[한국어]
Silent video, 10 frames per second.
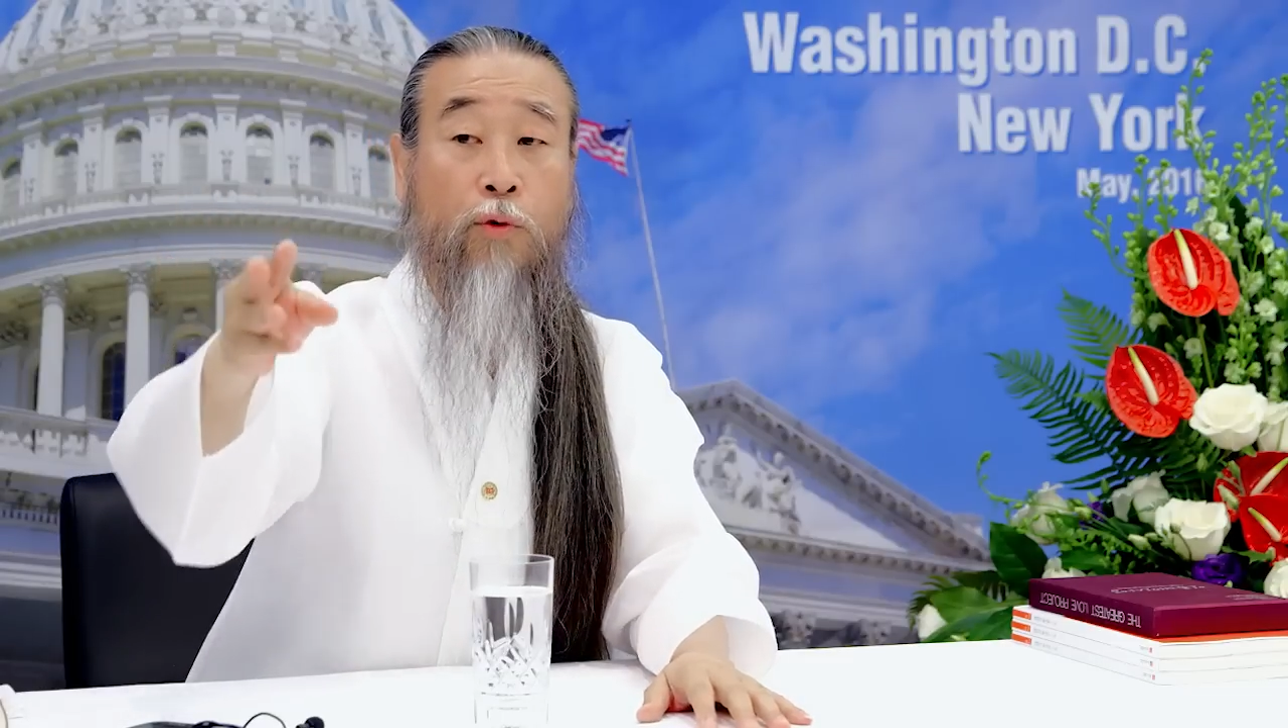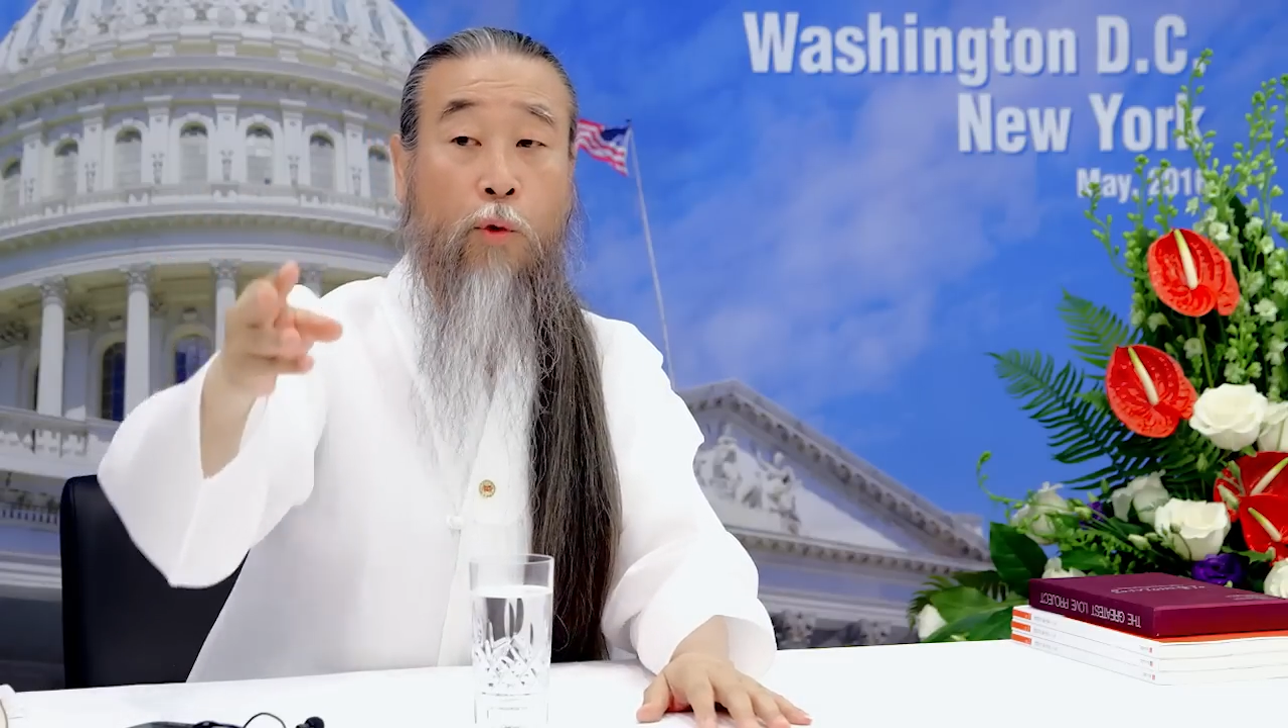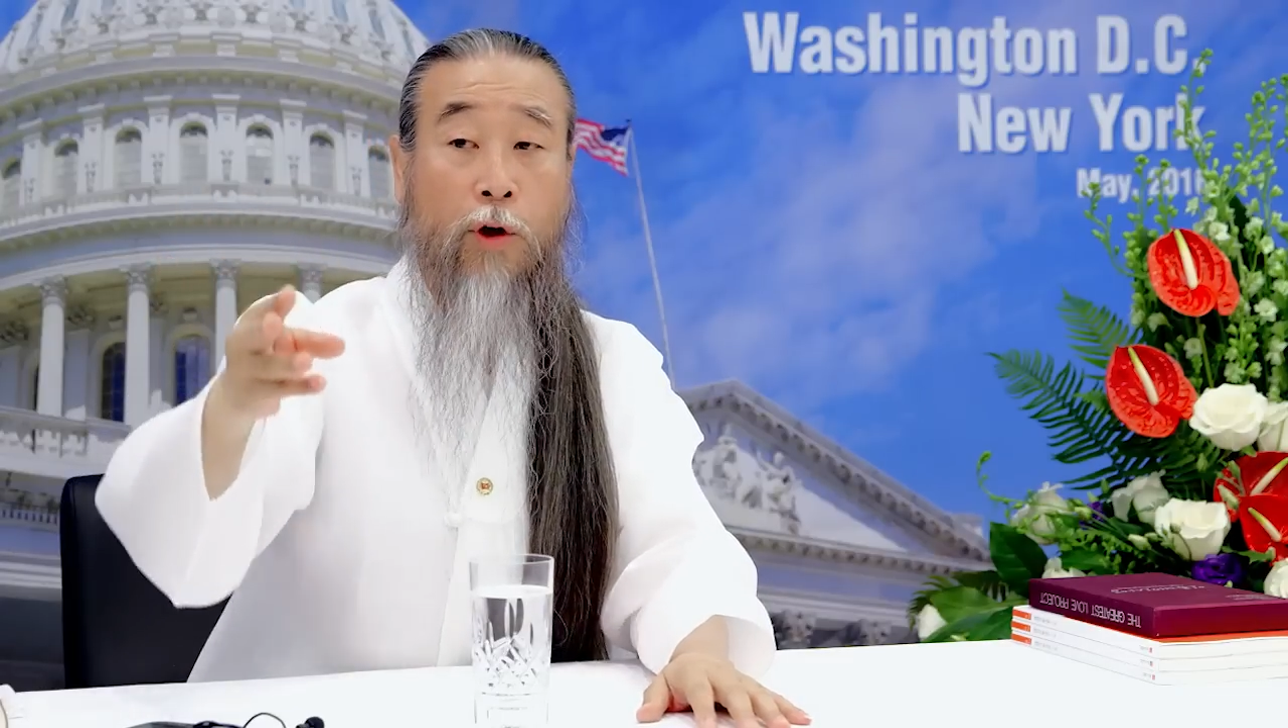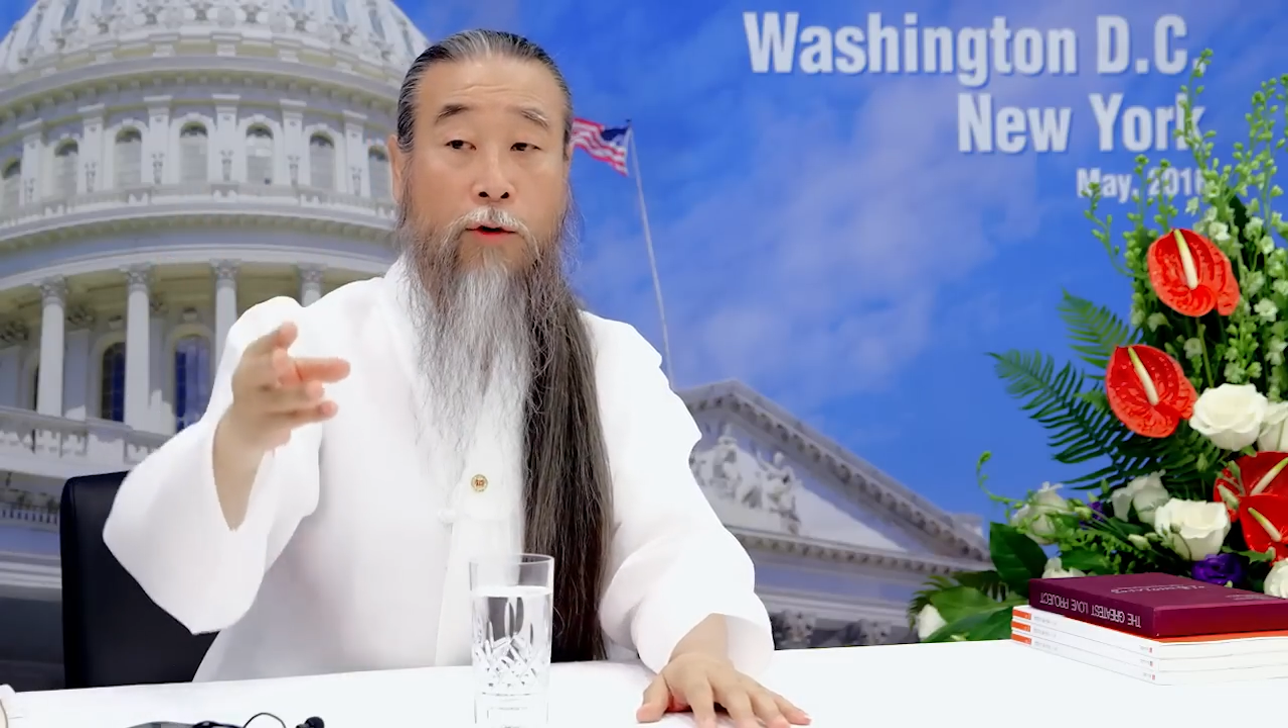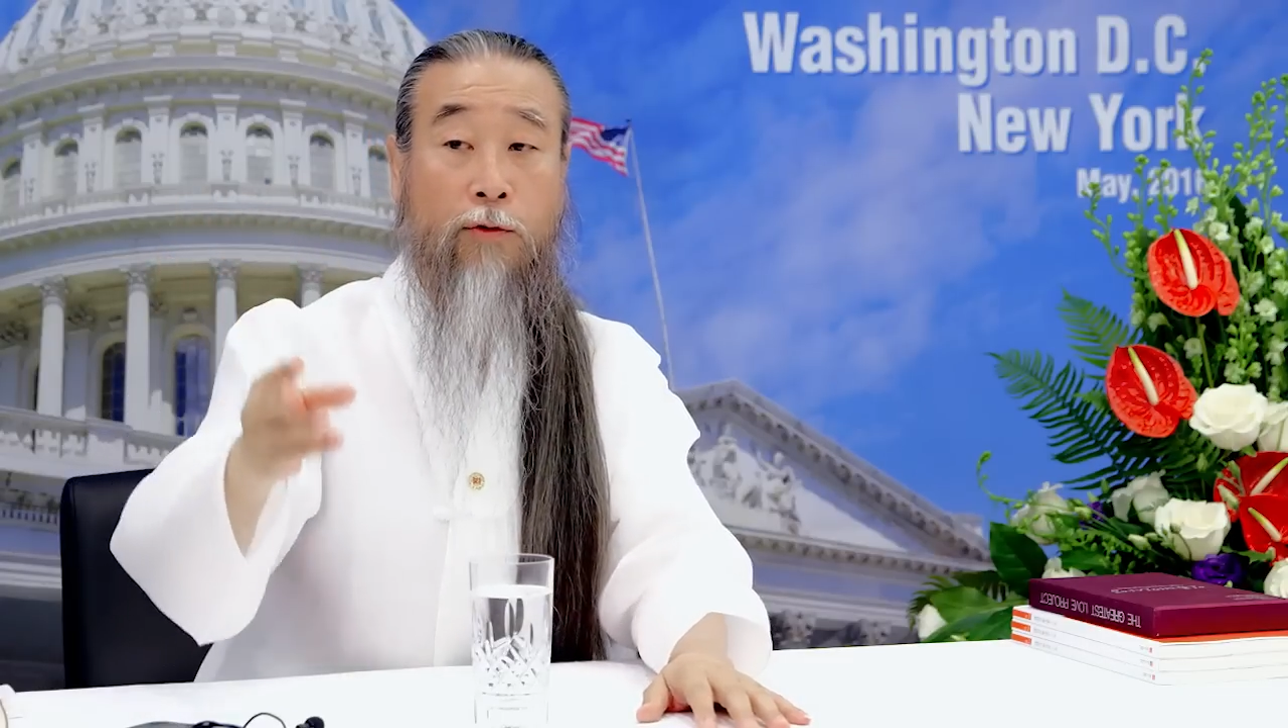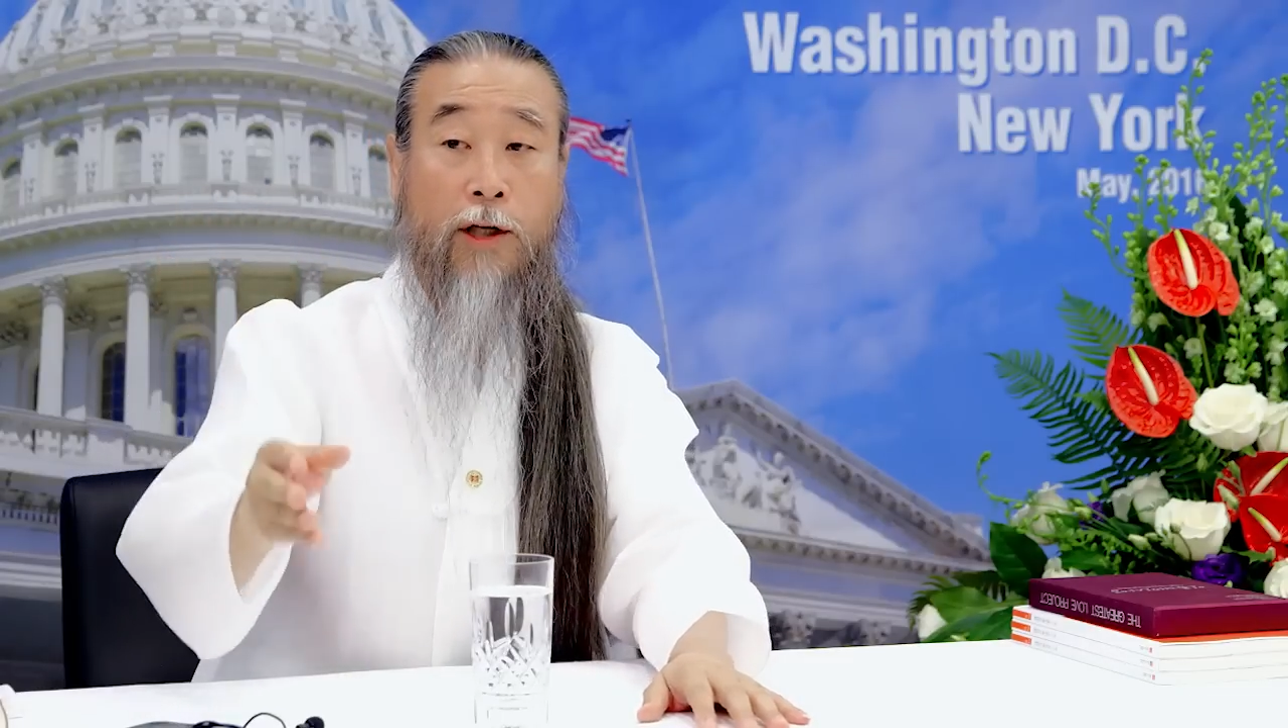돌리고